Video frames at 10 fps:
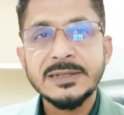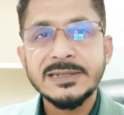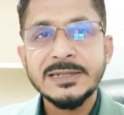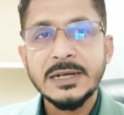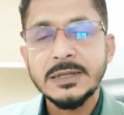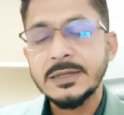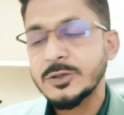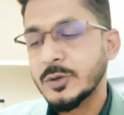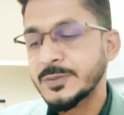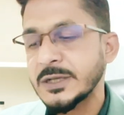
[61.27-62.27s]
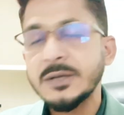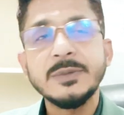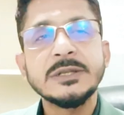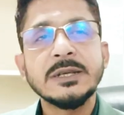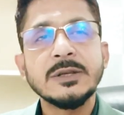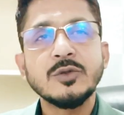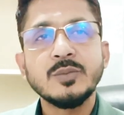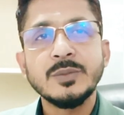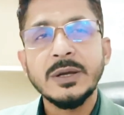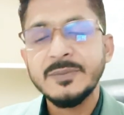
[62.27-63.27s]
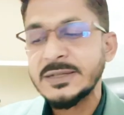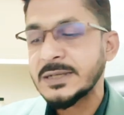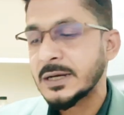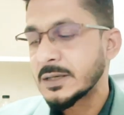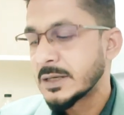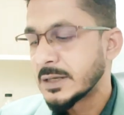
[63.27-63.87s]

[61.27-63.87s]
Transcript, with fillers: জেলাতে সবচাইতে বেশি কিন্তু ভিসা